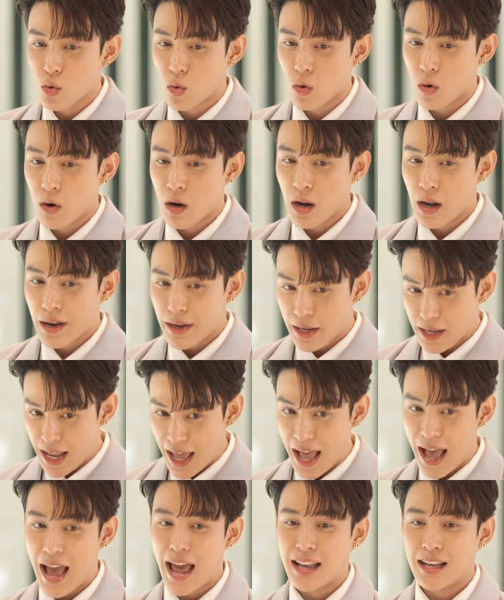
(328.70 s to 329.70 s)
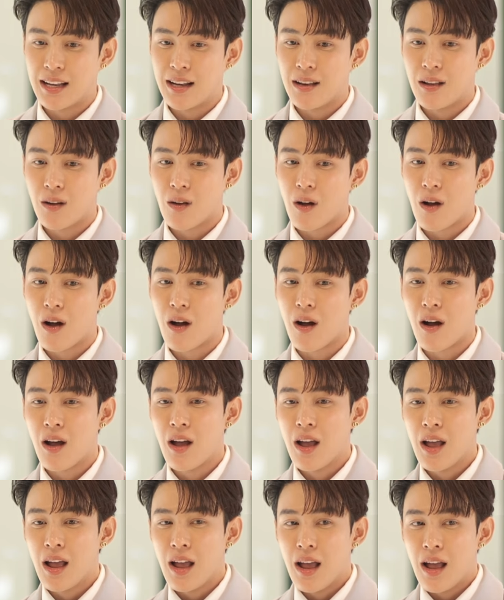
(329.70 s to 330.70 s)
ยู่นาน แล้วก็
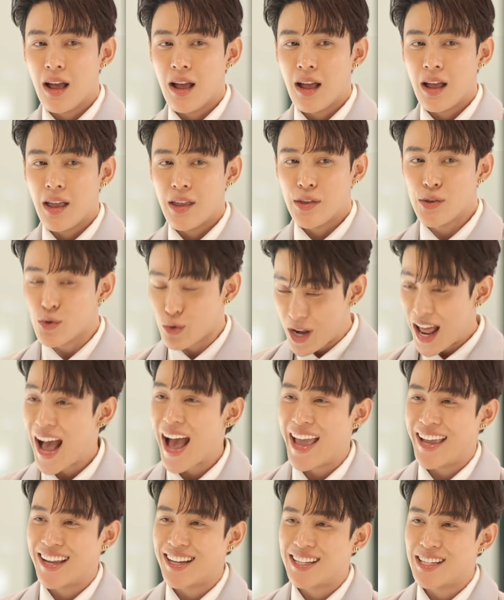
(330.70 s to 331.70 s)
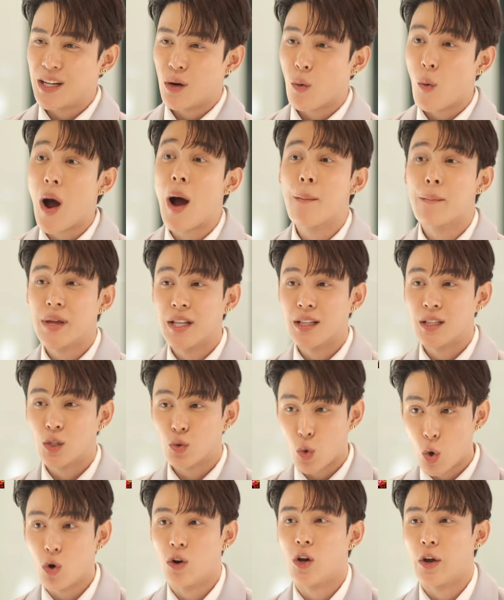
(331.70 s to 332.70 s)
อยู่ได้ก็คือความเป็น
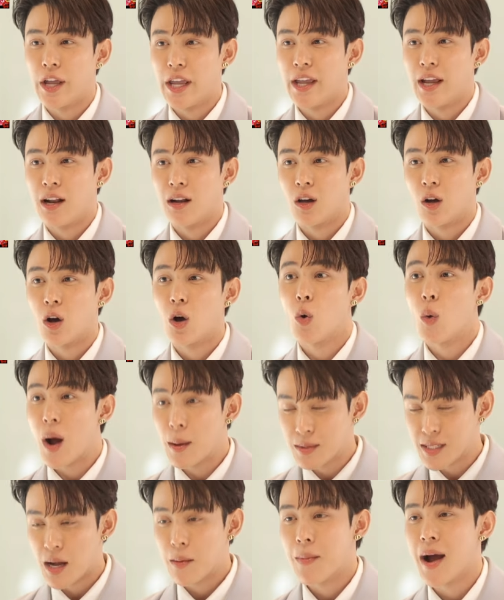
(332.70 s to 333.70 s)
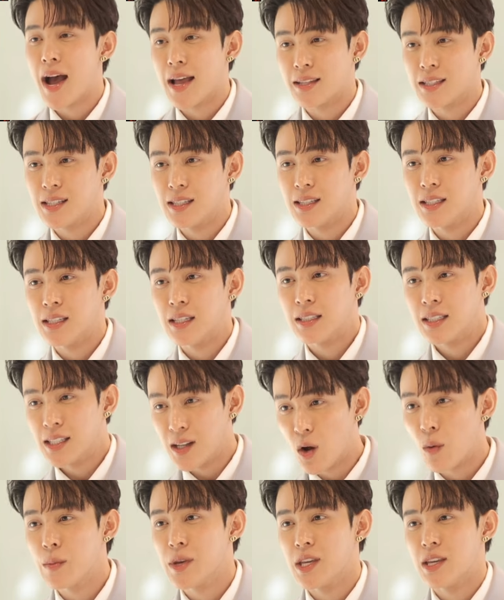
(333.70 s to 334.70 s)
ตัวของเราเองแล้วก็ความสามารถที่ที่
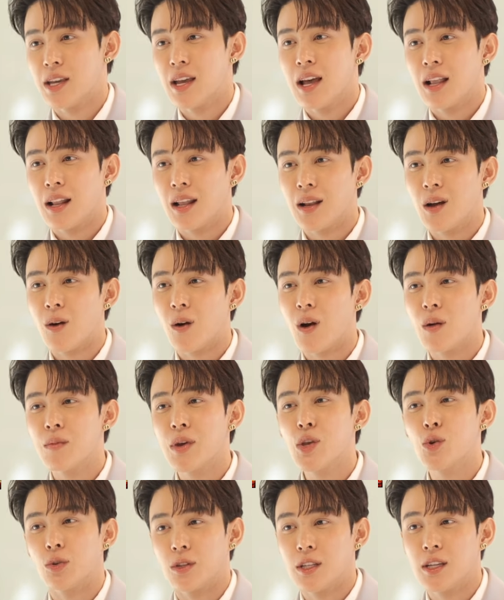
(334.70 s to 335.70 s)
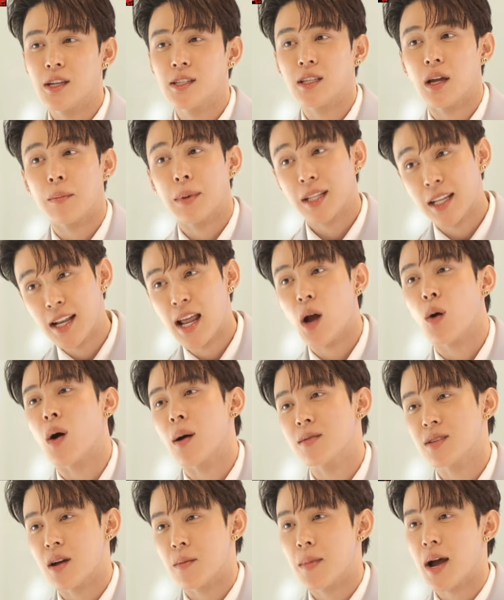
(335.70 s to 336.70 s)
เรามี แล้วเราก็ไม่หยุดที่จะพัฒนาควา
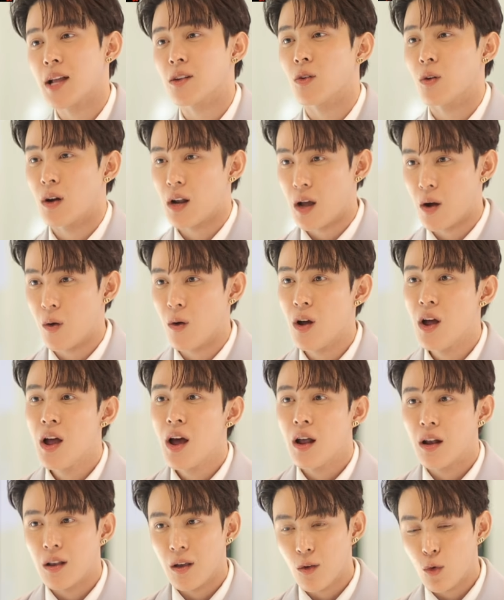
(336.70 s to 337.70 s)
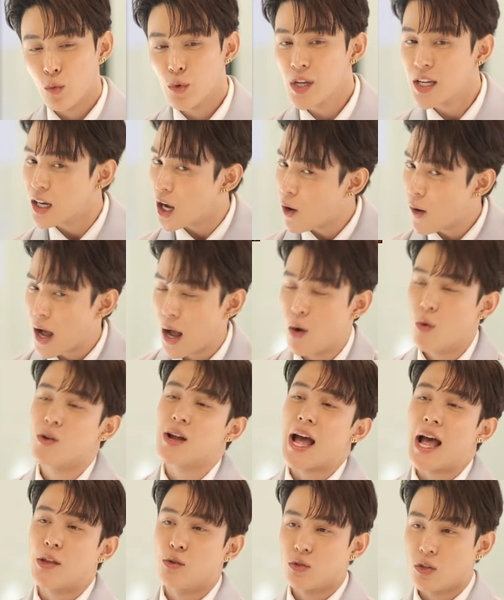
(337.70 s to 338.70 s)
มสามารถของเรา เราวิ่งเข้าหาโอ
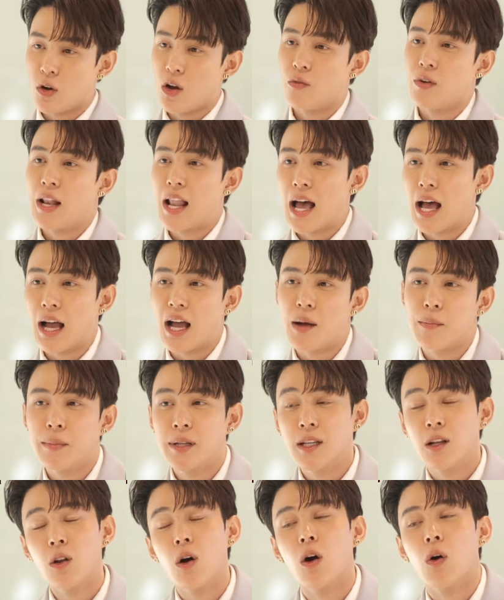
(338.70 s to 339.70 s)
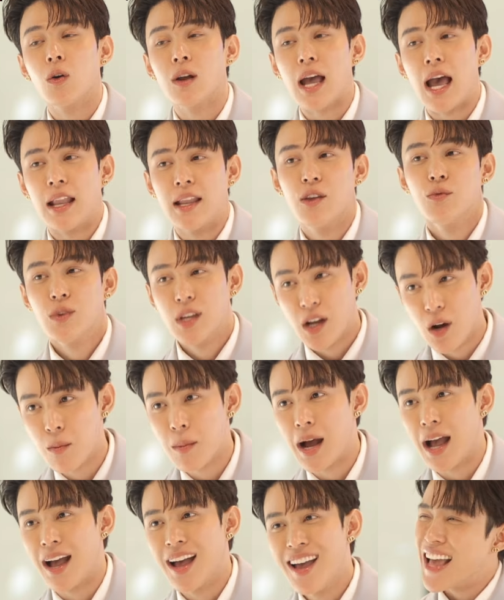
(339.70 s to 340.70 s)
กาสอยู่ตลอดเวลาครับ ไม่ได้รอโอกาสให้วิ่งเข้า
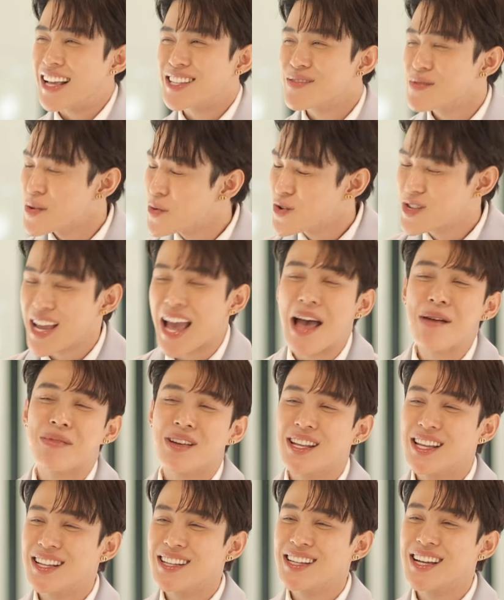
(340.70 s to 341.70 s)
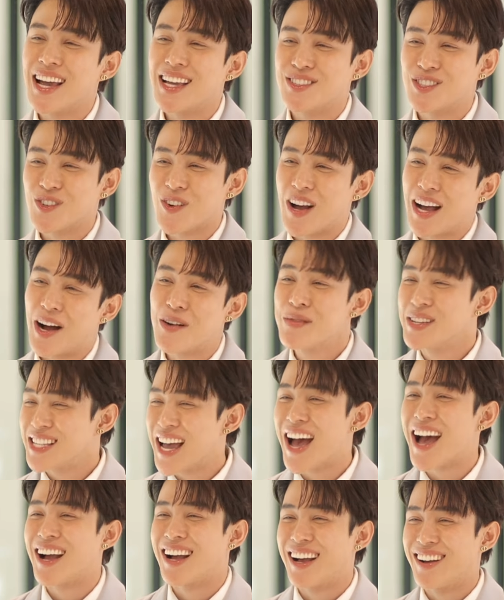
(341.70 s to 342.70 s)
มา อยากจะมีผลงานไปเรื่อยๆ จนกว่าเขาไม่
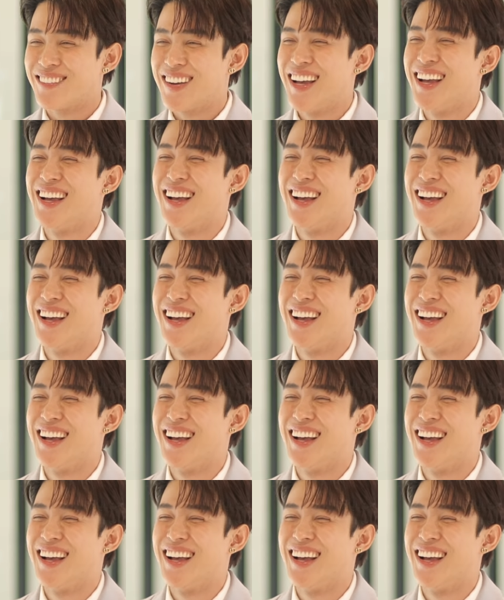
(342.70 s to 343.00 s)
จ้างครับ